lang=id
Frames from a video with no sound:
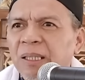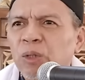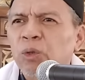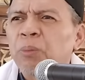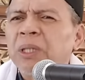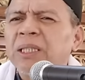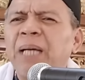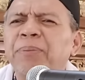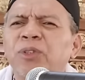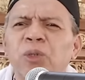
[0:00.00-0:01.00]
itu
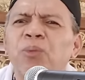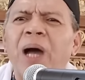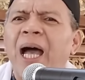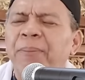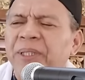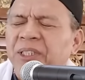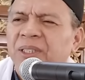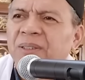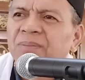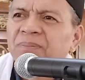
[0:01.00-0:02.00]
meresap semua habis
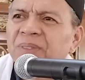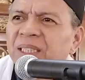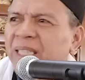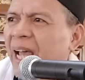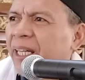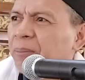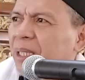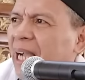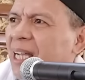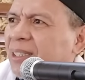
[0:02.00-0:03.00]
tidak ada
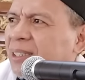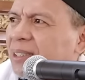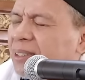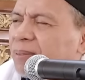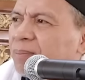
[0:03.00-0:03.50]
bekas